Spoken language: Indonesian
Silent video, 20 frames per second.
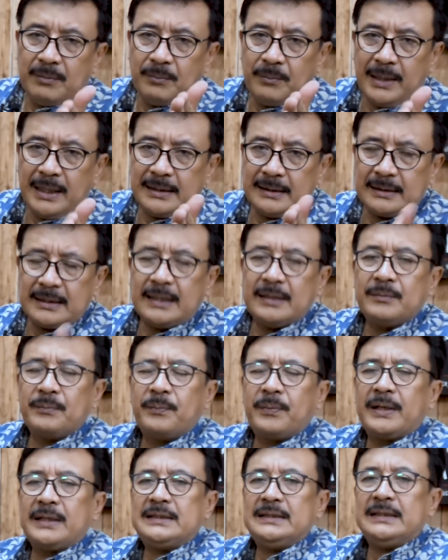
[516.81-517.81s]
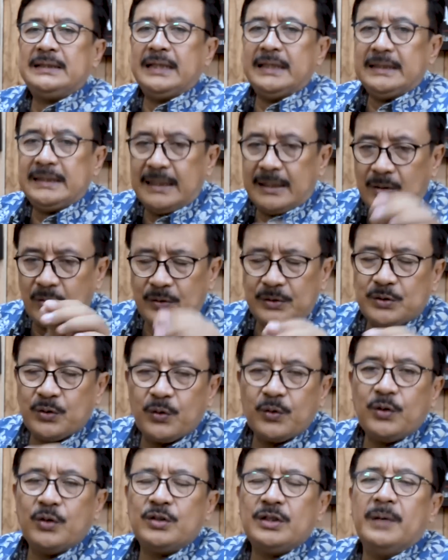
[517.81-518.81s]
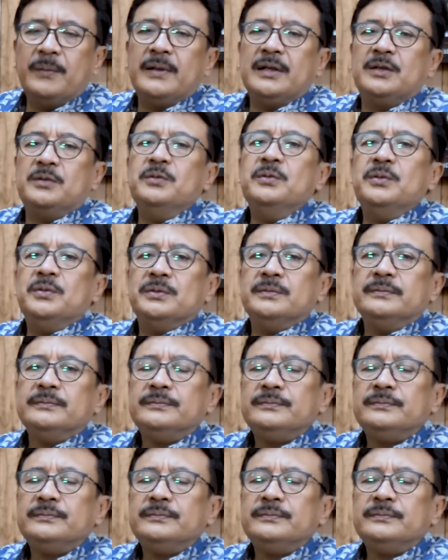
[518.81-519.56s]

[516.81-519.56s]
mantan presidennya Roy Suryo zaman dulu.